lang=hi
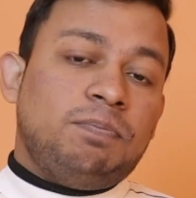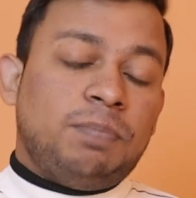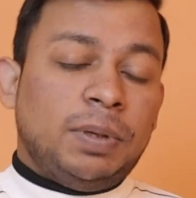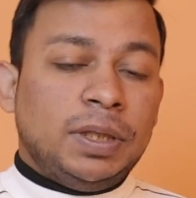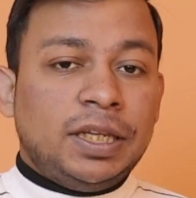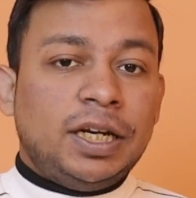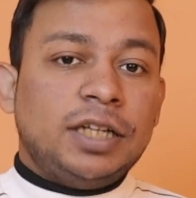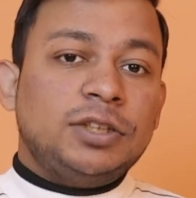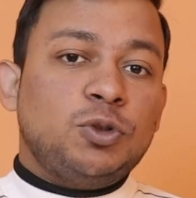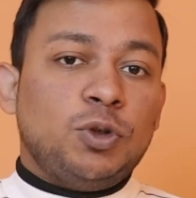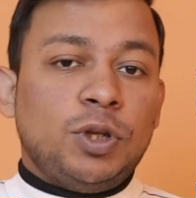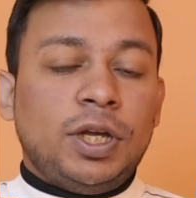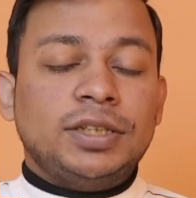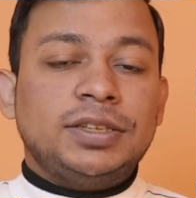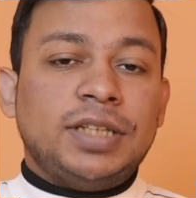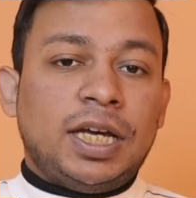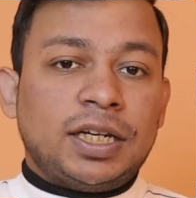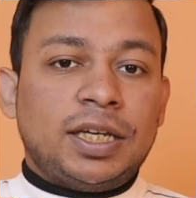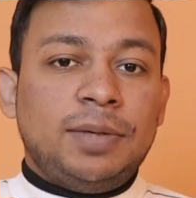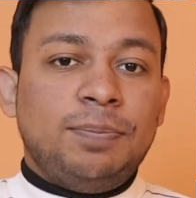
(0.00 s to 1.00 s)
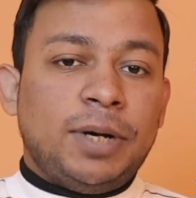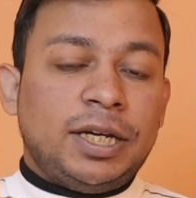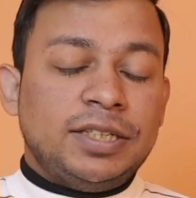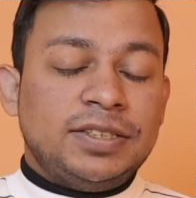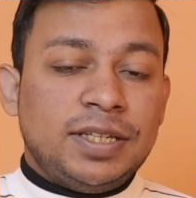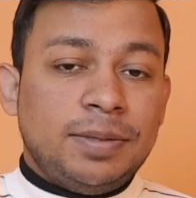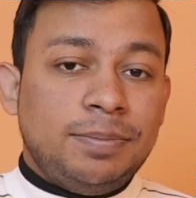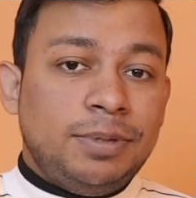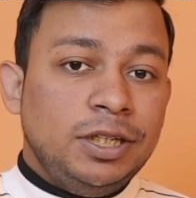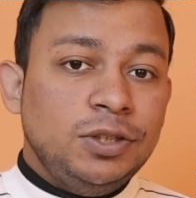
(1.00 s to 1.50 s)
पंद्रह सोलह हज़ार की
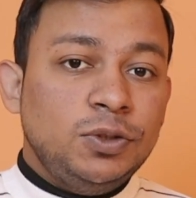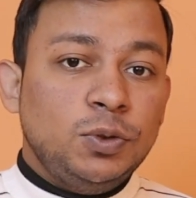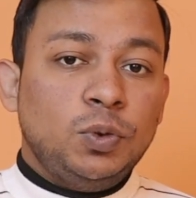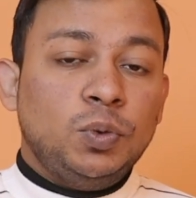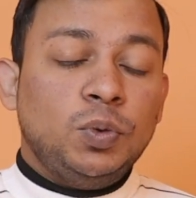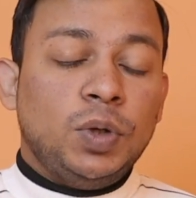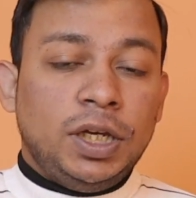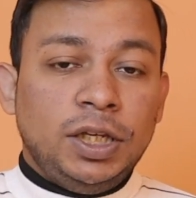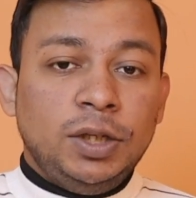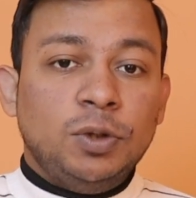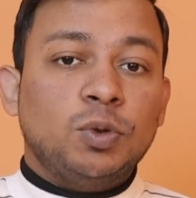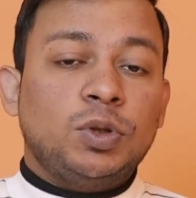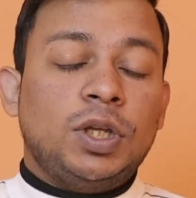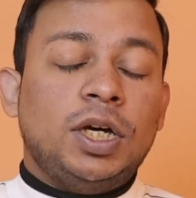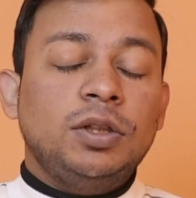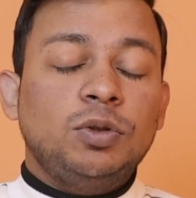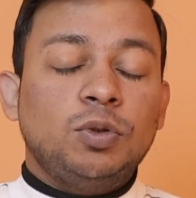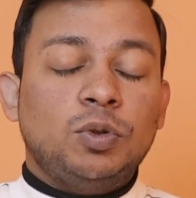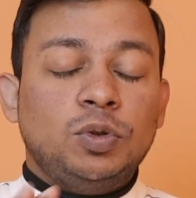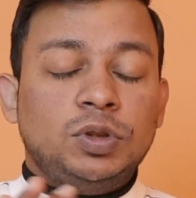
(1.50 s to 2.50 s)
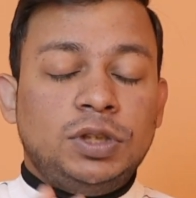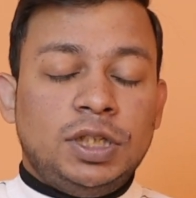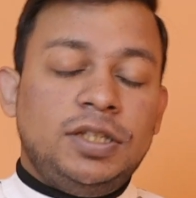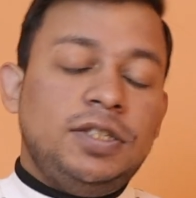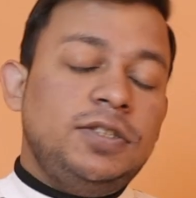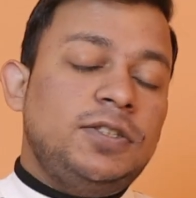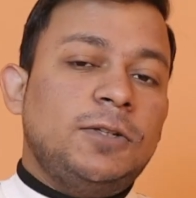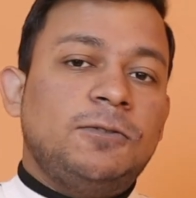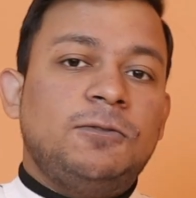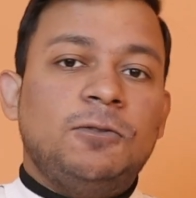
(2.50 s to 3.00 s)
प्राइस से भी शुरू नहीं होता तो
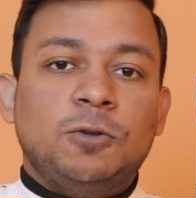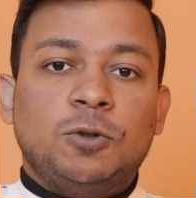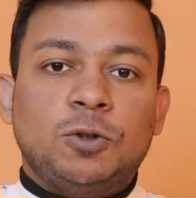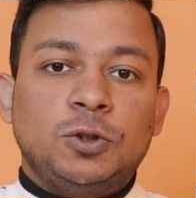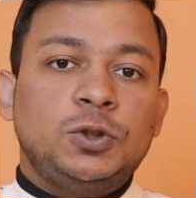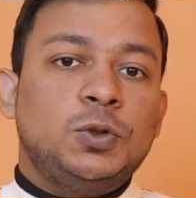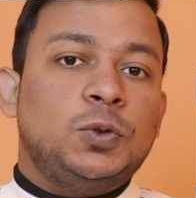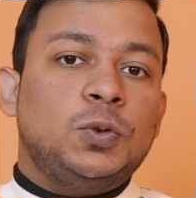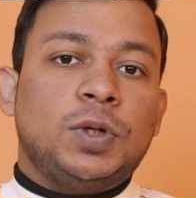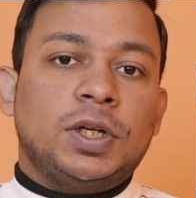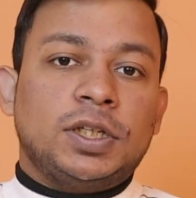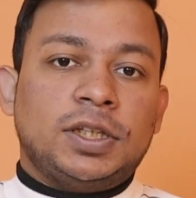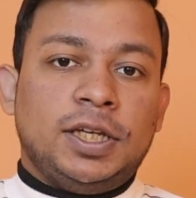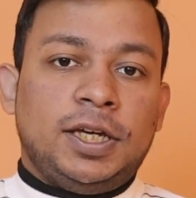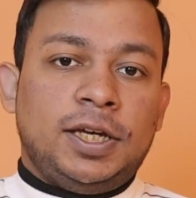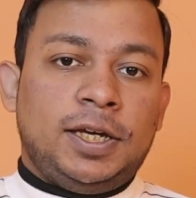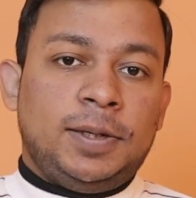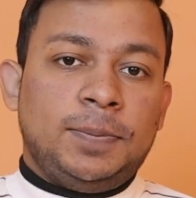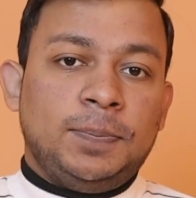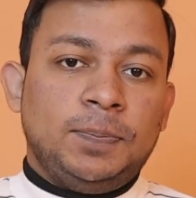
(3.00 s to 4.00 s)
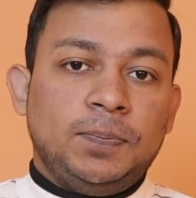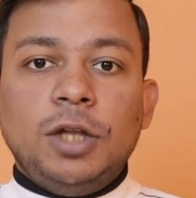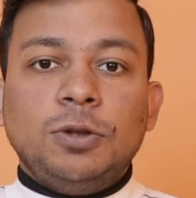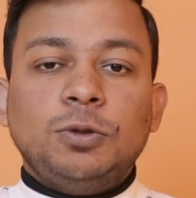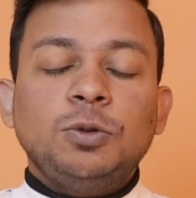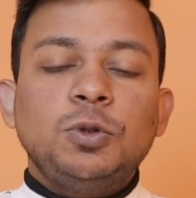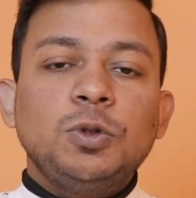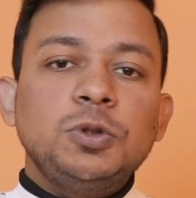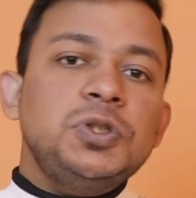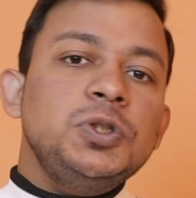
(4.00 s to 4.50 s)
जल्दी से वीडियो को शुरू करते हैं
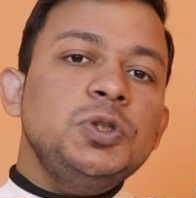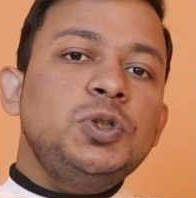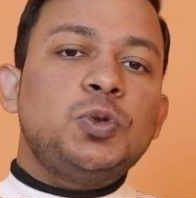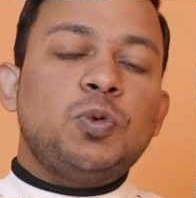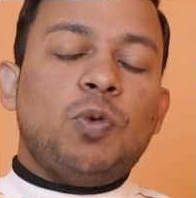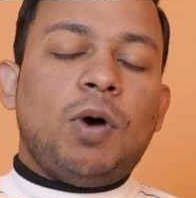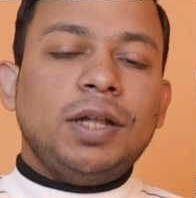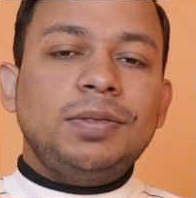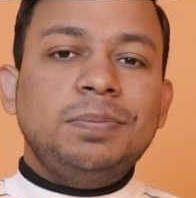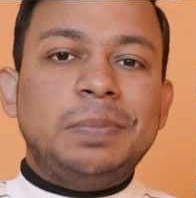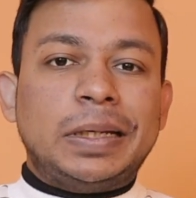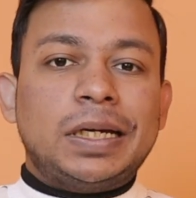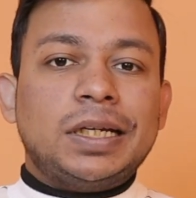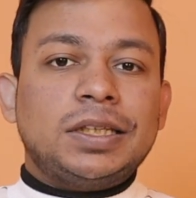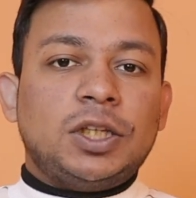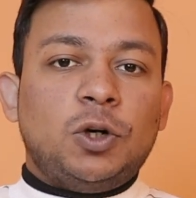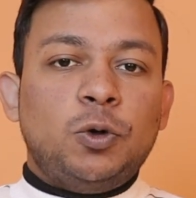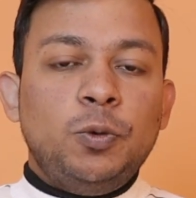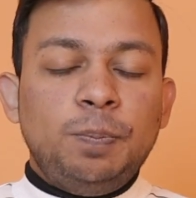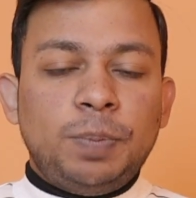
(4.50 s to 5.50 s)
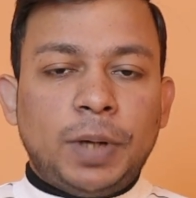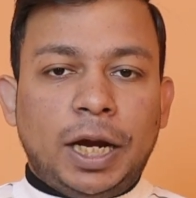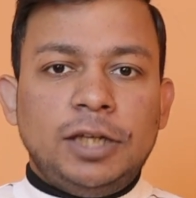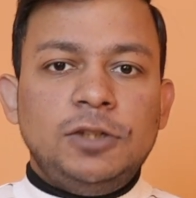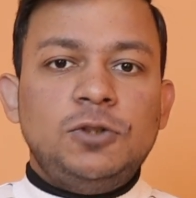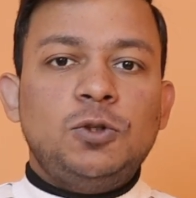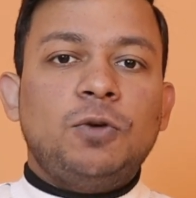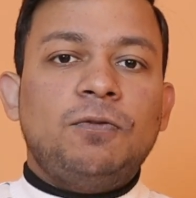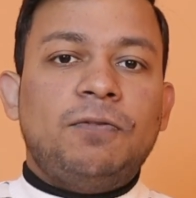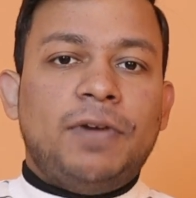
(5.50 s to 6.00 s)
तो दोस्तों शुरुआत मैं करता हूं
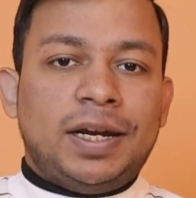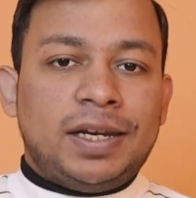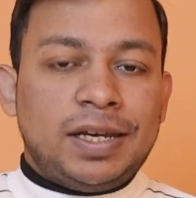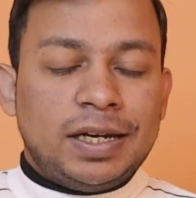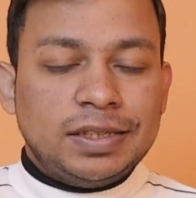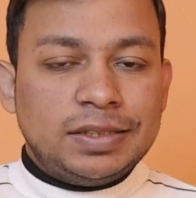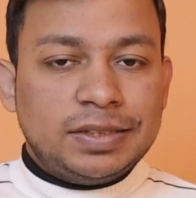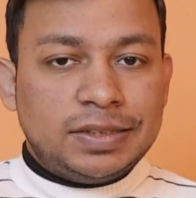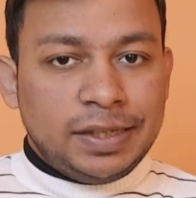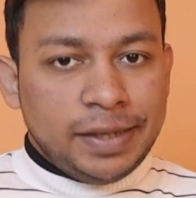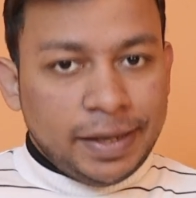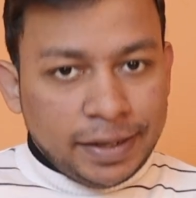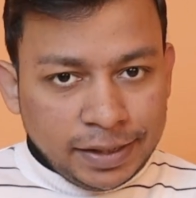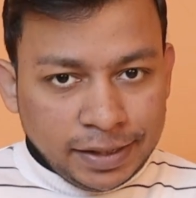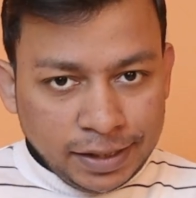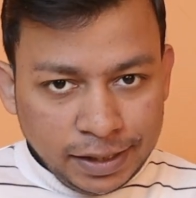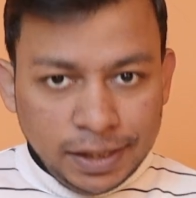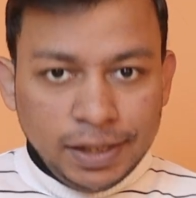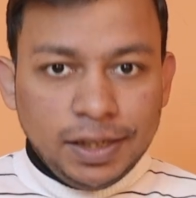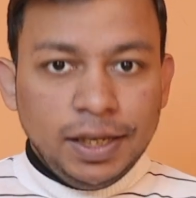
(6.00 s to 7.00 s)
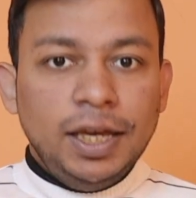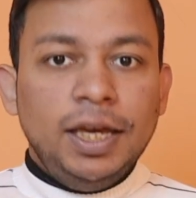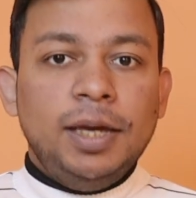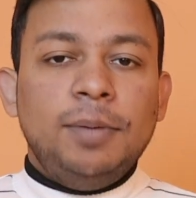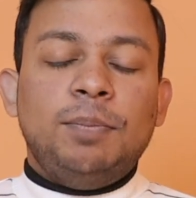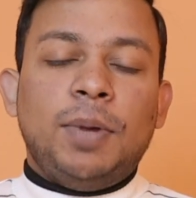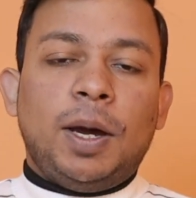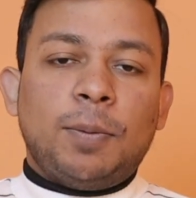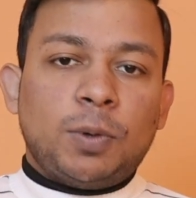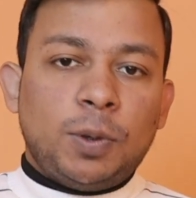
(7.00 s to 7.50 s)
प्राइस और वेरिएंट से ही
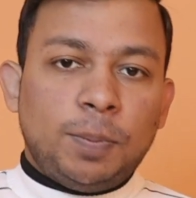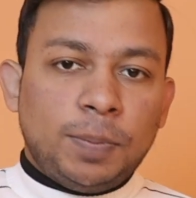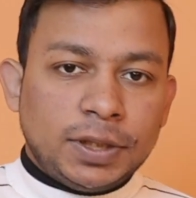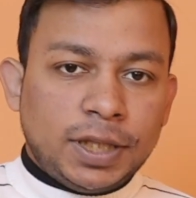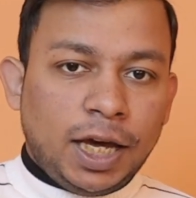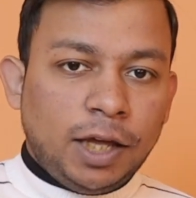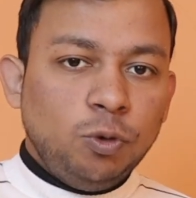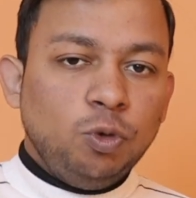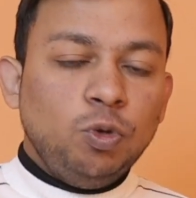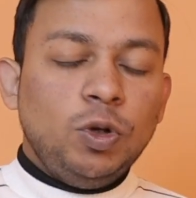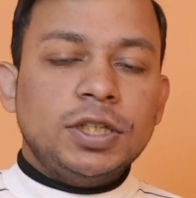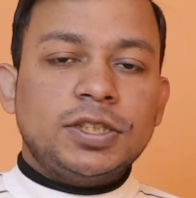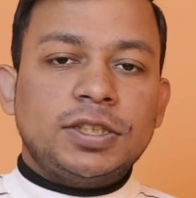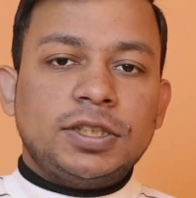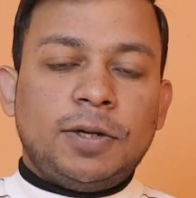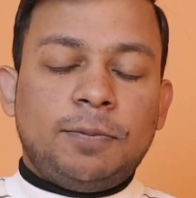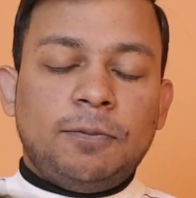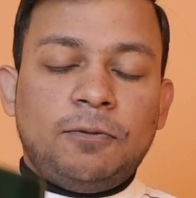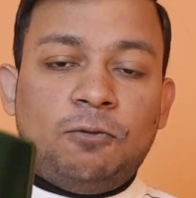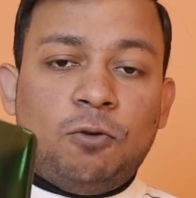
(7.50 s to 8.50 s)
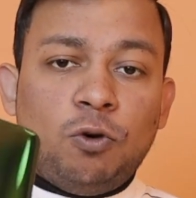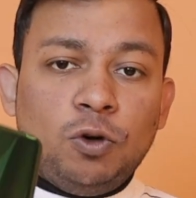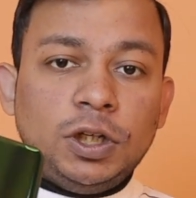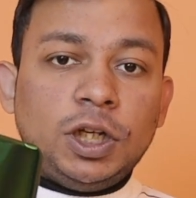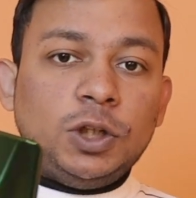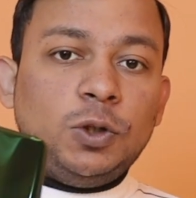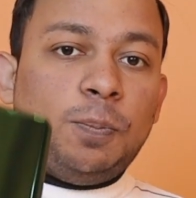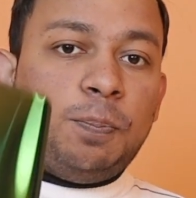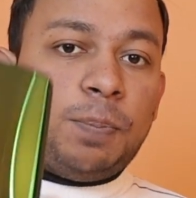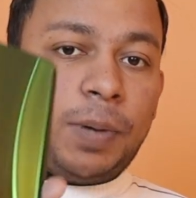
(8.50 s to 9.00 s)
मैं आपको बता दूं कि इसका फ़ोन का जो